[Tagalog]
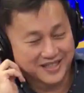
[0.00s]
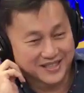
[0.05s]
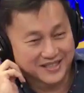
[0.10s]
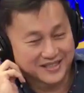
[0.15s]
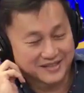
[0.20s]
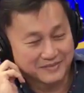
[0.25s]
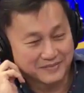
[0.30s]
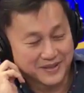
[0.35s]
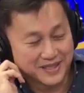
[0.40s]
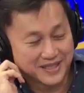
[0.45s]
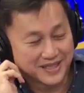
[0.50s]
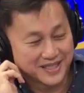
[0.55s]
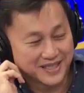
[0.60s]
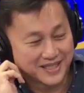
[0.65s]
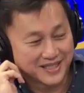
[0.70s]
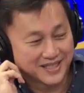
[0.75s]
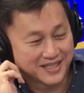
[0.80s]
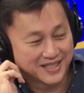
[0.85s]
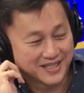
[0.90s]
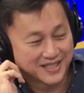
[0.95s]
at
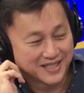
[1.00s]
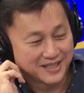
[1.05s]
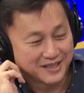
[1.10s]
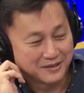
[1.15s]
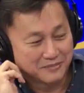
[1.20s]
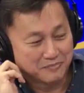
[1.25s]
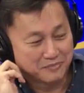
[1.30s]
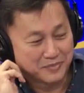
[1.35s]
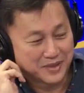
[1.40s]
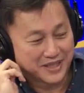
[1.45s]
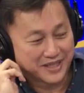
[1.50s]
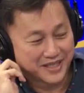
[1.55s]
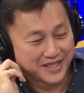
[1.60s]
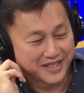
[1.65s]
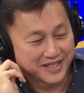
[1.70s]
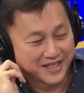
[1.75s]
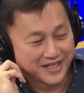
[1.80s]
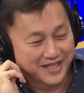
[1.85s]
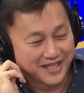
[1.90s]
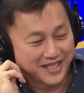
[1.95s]
ma
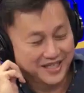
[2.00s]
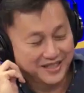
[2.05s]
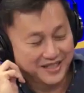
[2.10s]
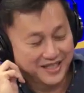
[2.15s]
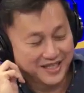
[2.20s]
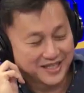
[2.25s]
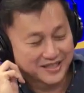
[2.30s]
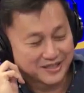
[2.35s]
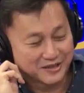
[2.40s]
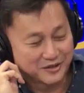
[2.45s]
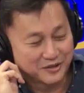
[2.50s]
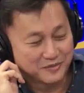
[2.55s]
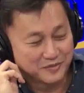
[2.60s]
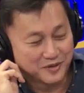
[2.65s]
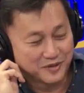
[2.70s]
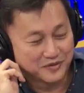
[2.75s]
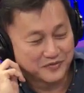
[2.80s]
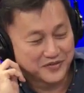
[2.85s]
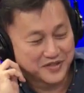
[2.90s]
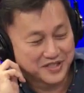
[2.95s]
marirelay nila sa home
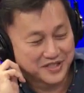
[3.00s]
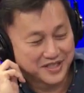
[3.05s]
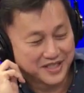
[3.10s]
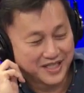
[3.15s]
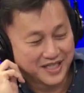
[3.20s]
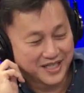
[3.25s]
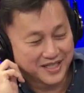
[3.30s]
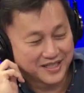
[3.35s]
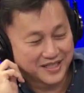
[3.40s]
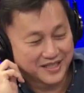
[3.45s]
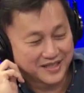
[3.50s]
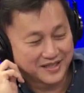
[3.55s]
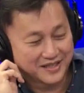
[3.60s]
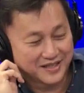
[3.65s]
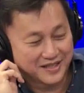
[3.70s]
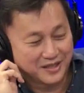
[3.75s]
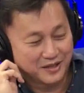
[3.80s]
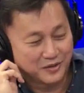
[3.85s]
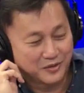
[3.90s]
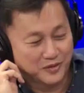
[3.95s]
office nila that
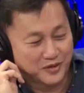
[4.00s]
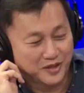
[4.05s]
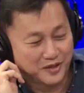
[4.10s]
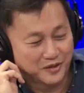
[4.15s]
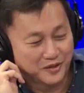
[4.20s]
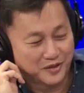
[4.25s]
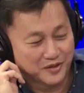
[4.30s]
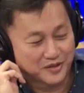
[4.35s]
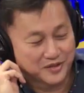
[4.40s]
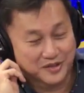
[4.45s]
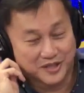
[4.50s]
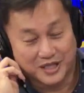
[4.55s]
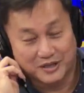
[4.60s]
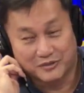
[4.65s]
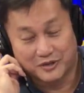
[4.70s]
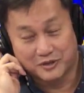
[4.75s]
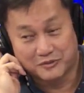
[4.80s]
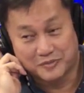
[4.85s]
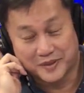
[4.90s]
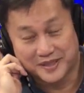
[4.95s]
Iloilo is now
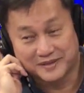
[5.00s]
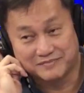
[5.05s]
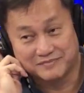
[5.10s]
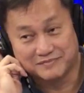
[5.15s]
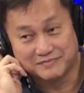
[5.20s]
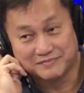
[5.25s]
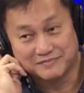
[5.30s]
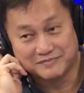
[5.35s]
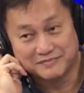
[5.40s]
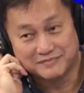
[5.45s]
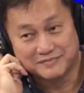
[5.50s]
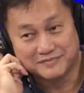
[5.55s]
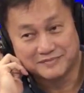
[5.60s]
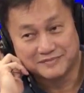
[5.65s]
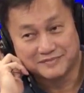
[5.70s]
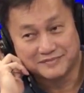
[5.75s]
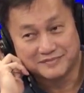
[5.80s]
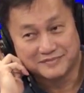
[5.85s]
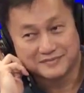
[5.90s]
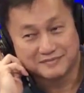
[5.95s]
open. Back
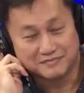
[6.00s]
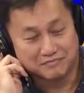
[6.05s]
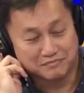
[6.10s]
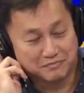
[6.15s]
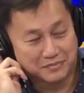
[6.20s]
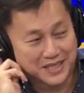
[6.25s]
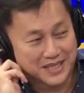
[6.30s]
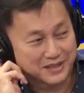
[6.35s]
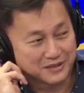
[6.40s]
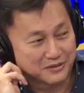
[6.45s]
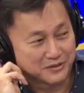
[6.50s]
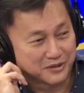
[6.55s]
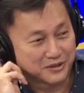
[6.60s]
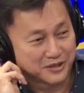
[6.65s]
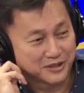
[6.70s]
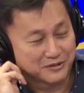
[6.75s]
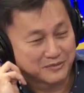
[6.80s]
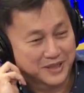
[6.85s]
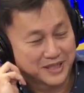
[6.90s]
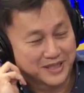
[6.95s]
to normal. Back oh. to
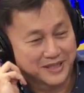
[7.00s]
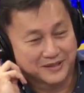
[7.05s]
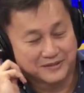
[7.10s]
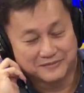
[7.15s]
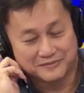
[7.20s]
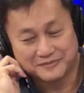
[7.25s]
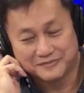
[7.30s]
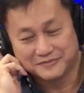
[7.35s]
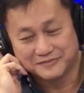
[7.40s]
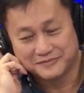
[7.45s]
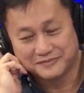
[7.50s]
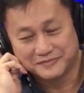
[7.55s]
normal. Oo. Oh.